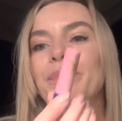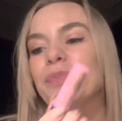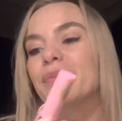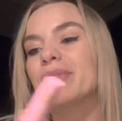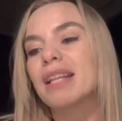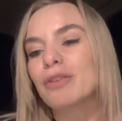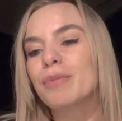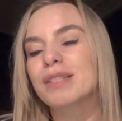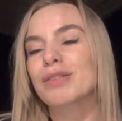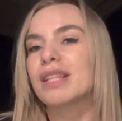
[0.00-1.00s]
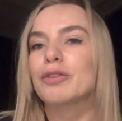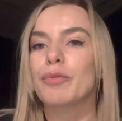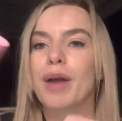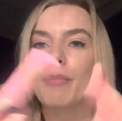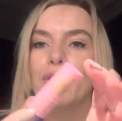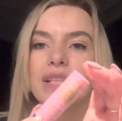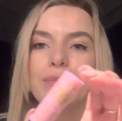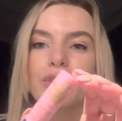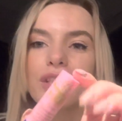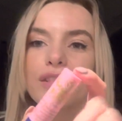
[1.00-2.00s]
natomiast ostatnio miałam
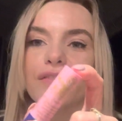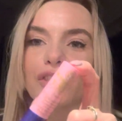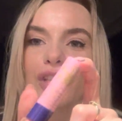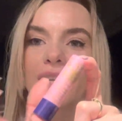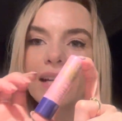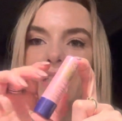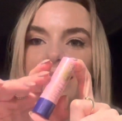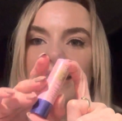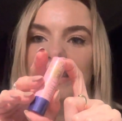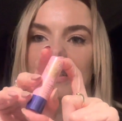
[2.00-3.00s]
okazję przetestować kilka innych,